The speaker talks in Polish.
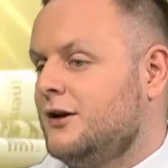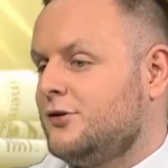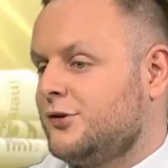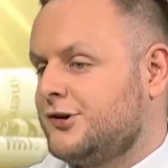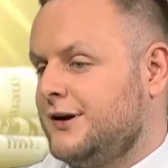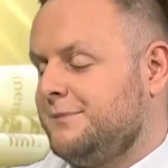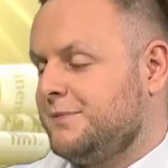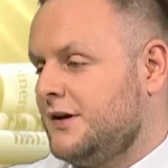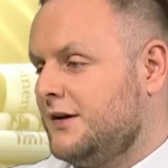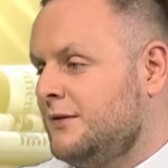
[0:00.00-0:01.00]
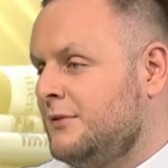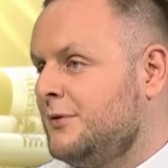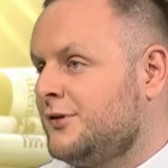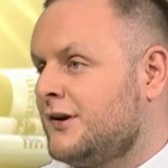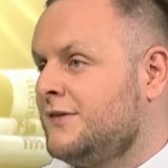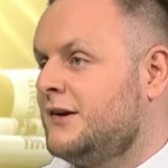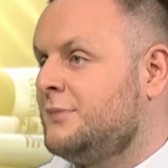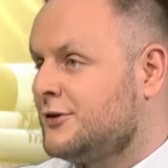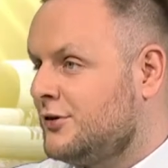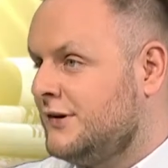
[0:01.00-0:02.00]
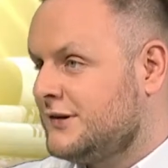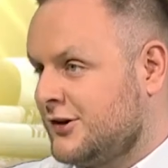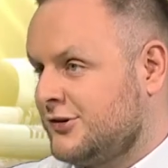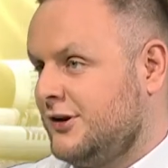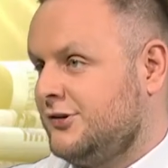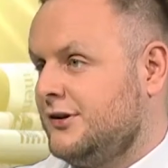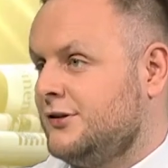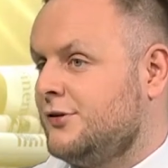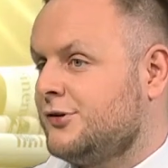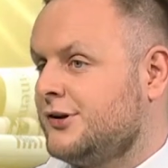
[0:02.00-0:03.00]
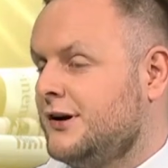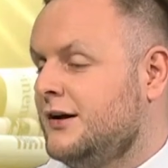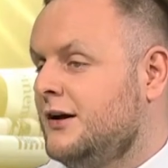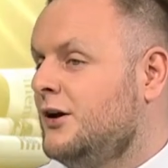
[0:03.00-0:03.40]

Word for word: To, że e, mamy coraz więcej patroli straży leśnej, to, że